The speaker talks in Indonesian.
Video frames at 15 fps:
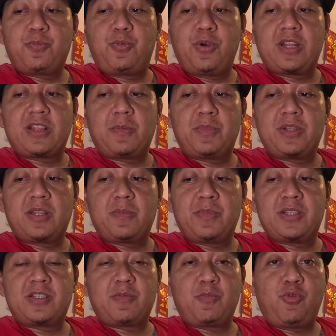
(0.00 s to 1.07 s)
buat
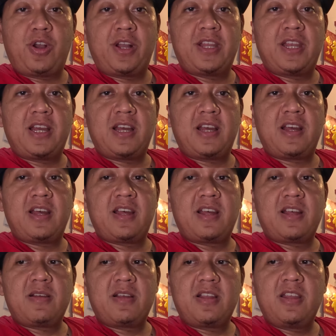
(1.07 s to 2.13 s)
teman-teman semuanya
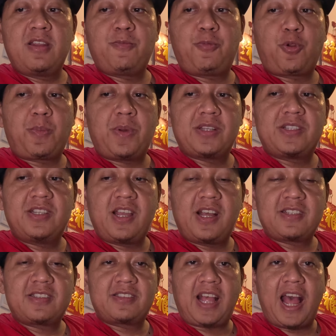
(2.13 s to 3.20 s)
informasi
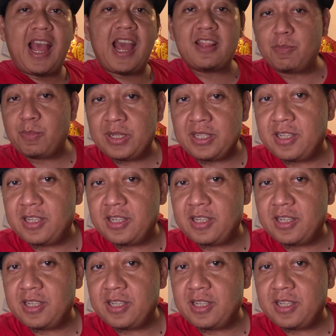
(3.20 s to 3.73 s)
yang sangat